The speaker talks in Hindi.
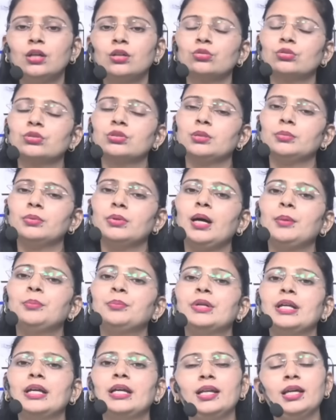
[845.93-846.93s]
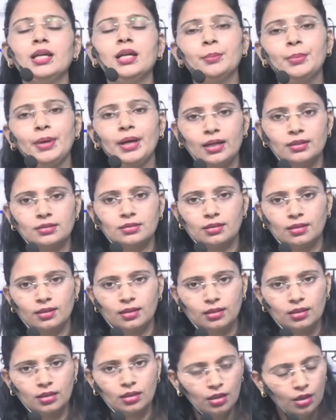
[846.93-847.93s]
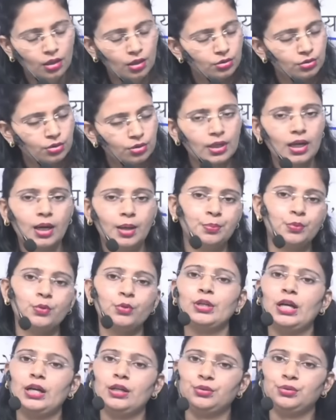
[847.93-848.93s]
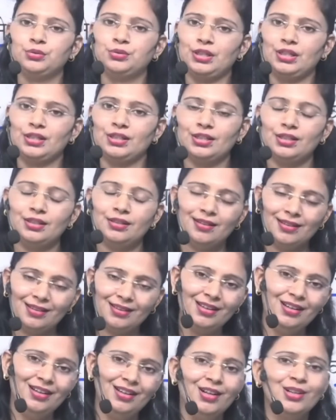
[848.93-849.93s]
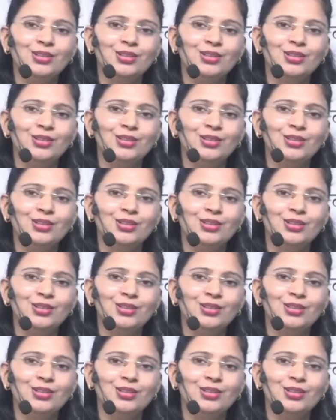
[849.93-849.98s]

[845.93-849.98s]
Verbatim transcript: तो जब आप डेली अभ्यास करेंगे तो ये आपको याद हो जाएंगे ठीक है